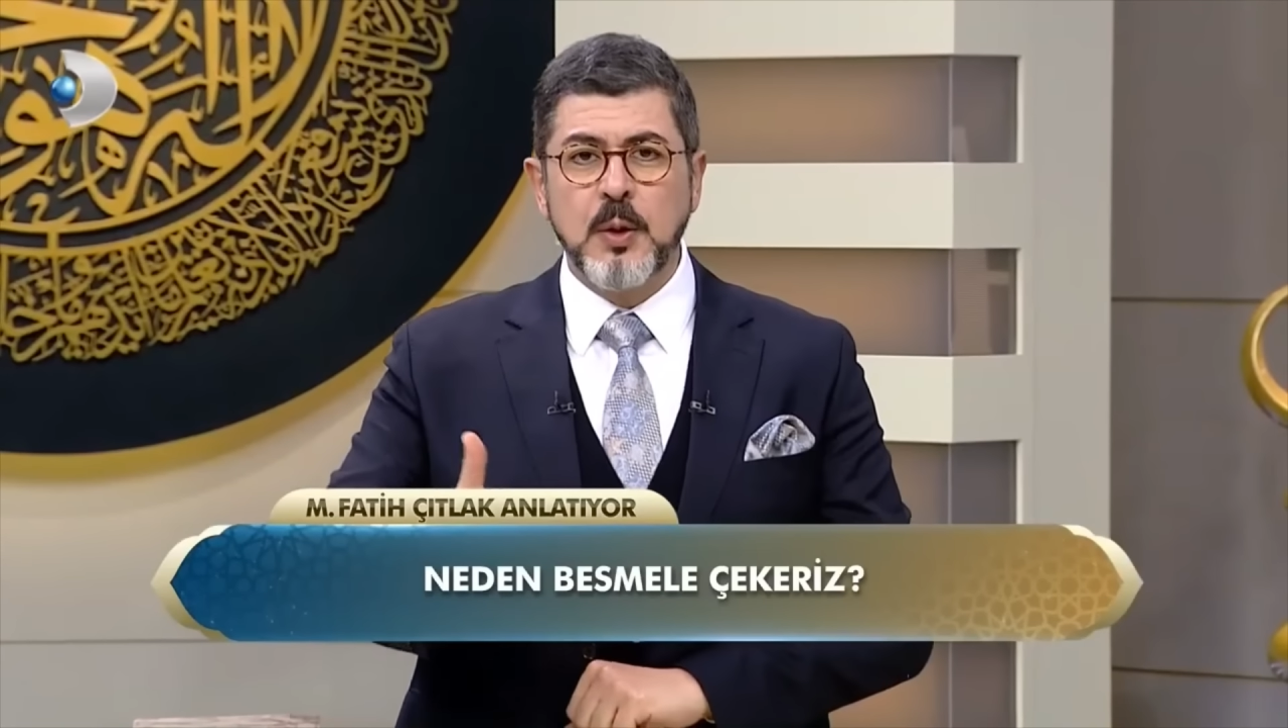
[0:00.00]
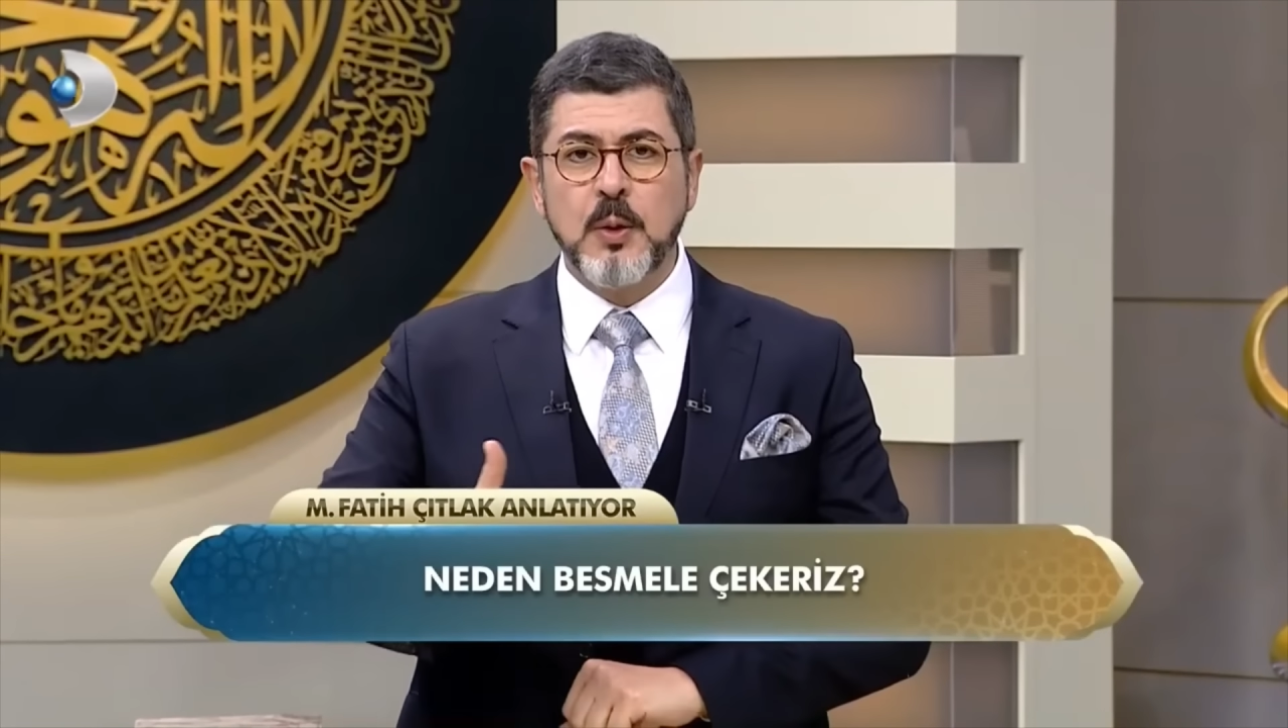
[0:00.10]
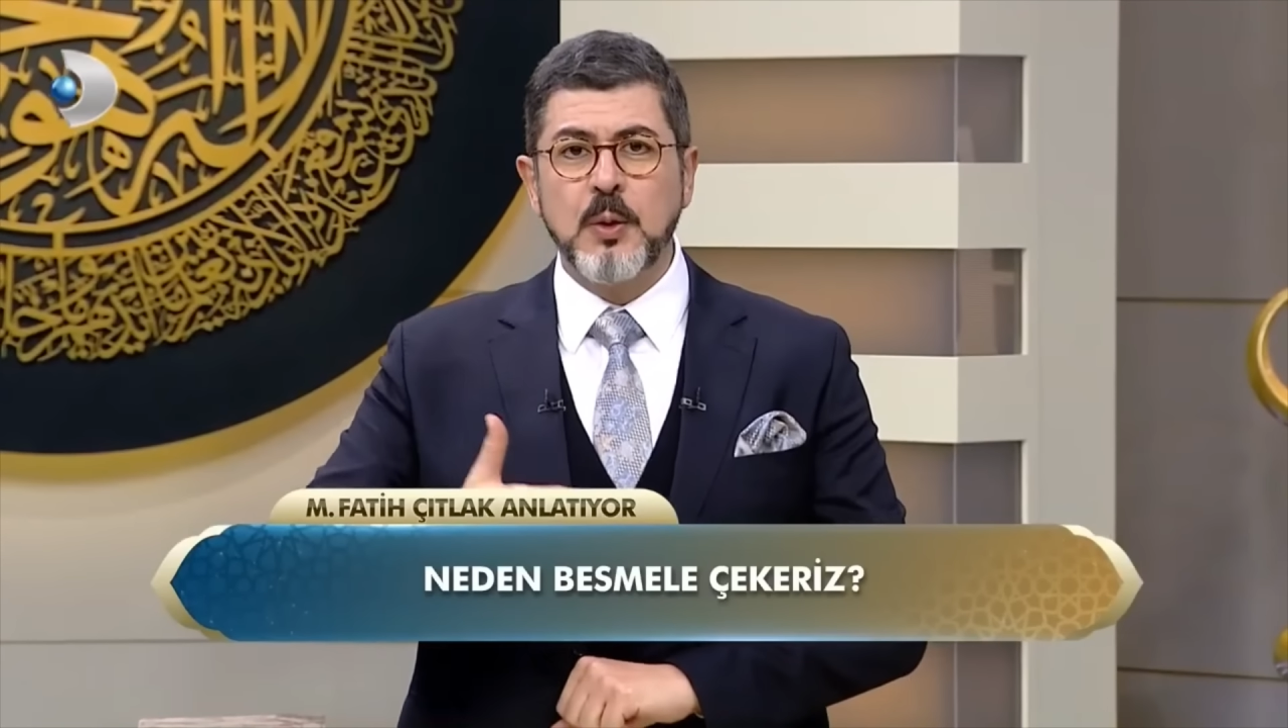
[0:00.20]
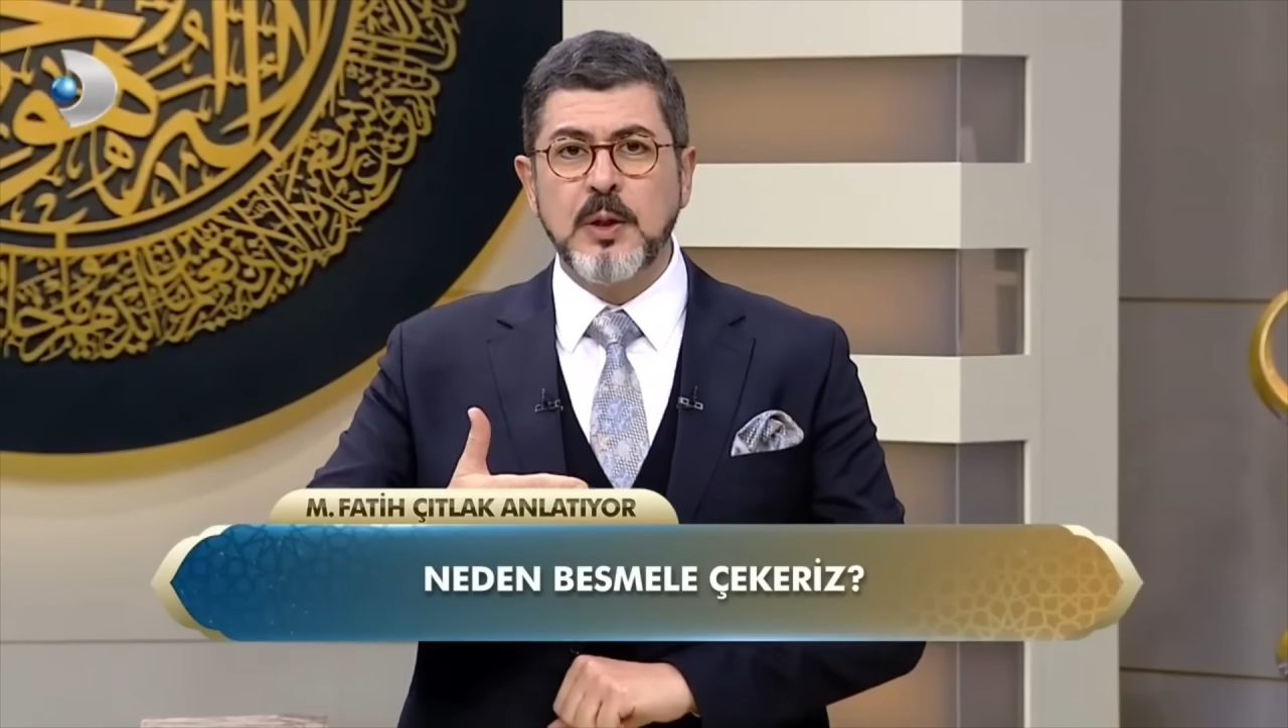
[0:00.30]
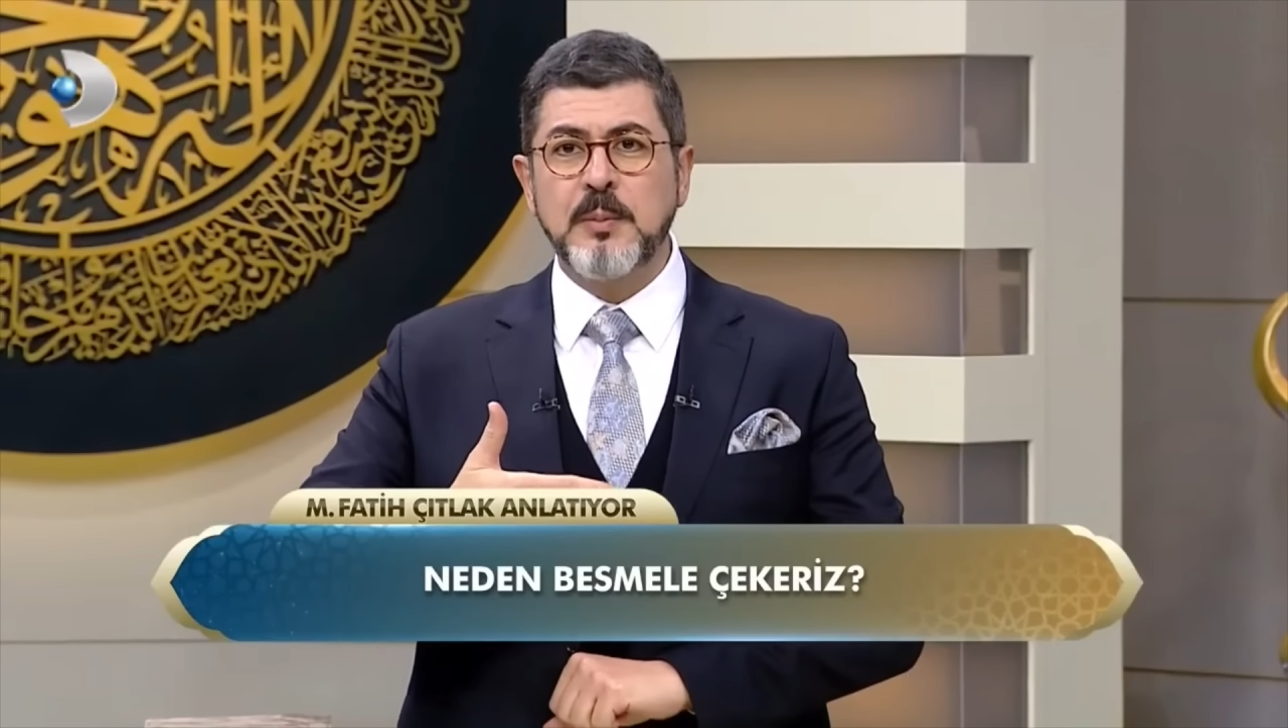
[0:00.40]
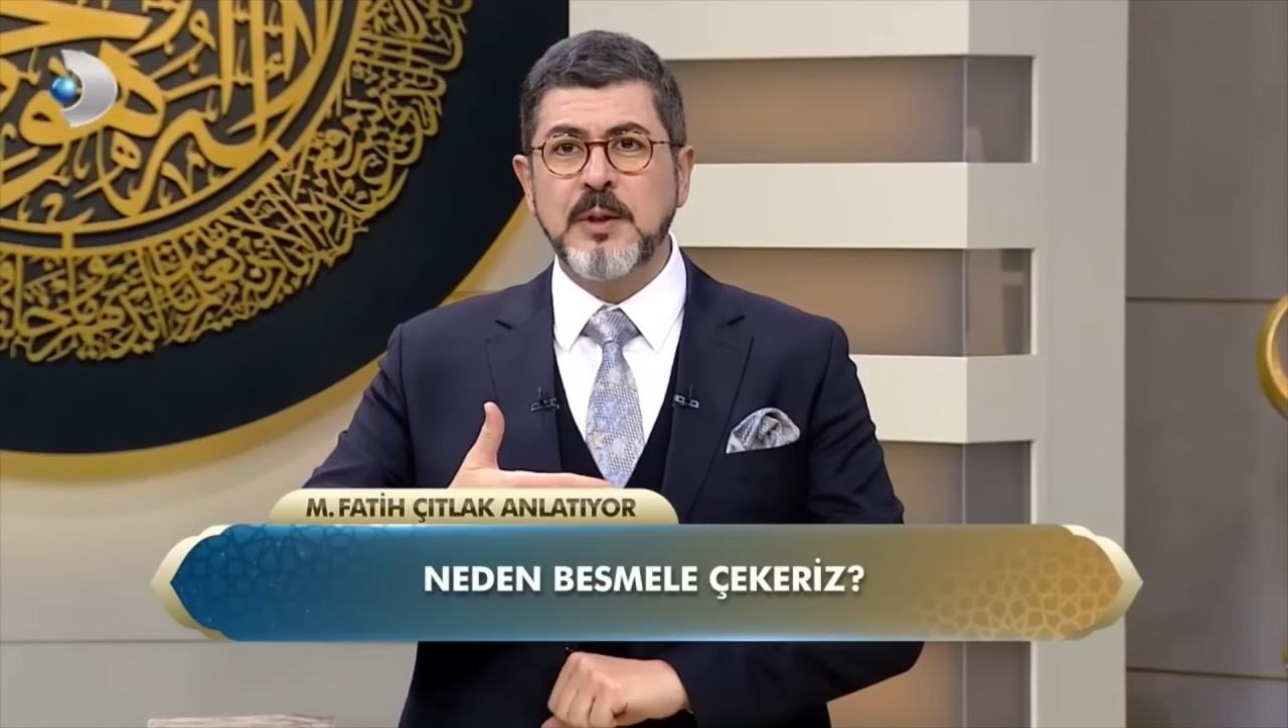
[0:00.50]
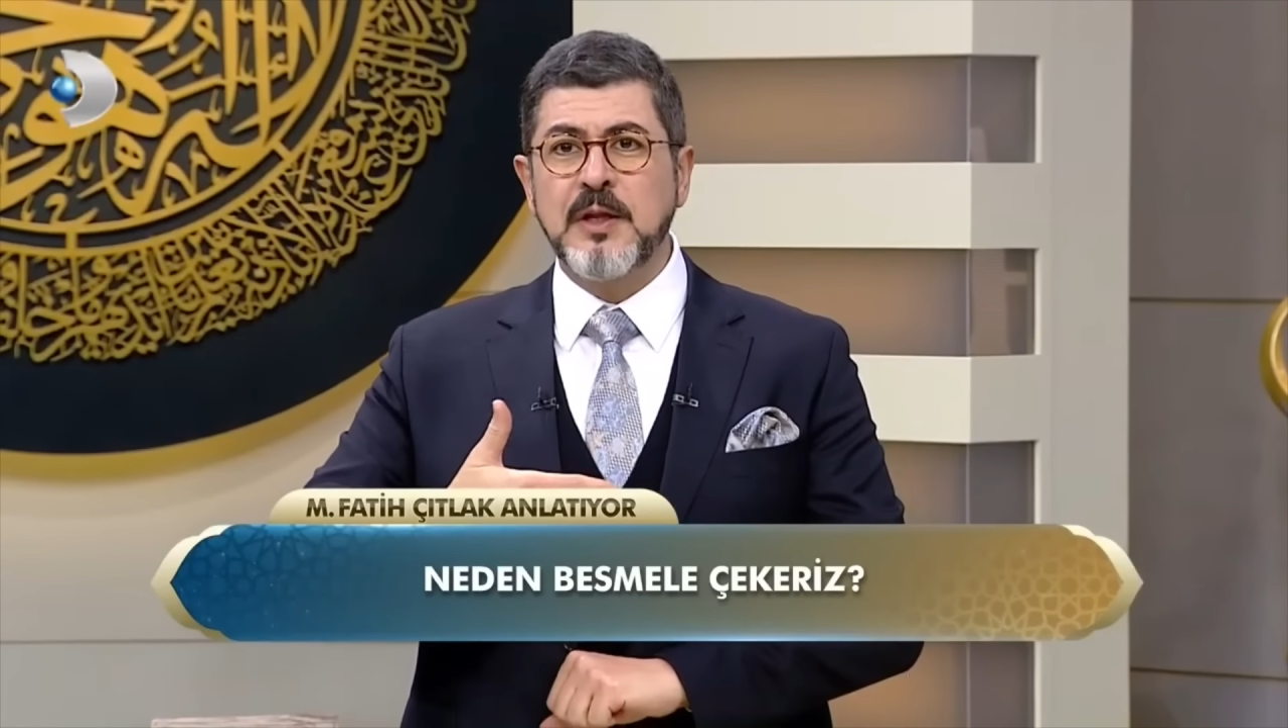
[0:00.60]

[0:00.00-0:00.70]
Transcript: Öyle bir